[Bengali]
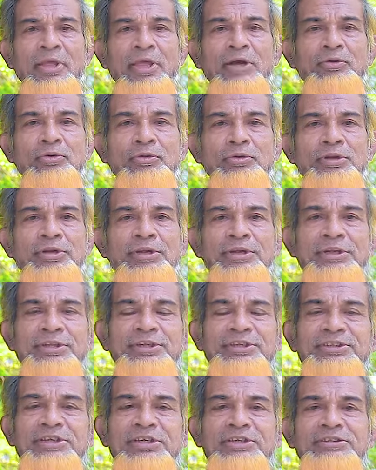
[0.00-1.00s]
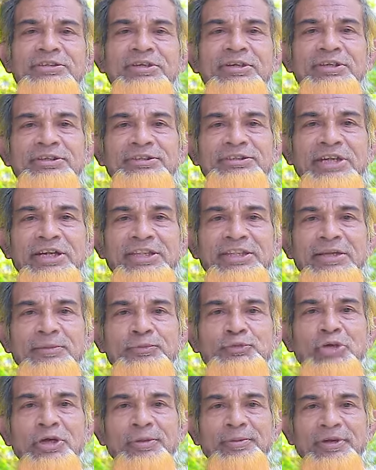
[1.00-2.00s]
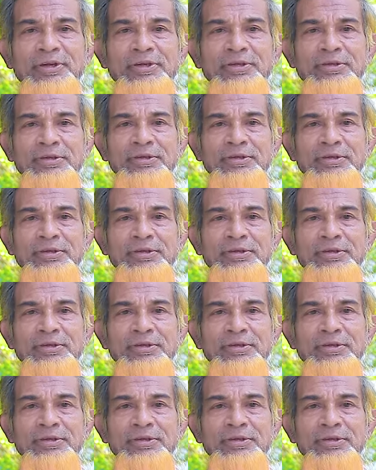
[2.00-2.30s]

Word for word: এখন নিঃশ্বাস ছেড়ে দিলাম ছয়বার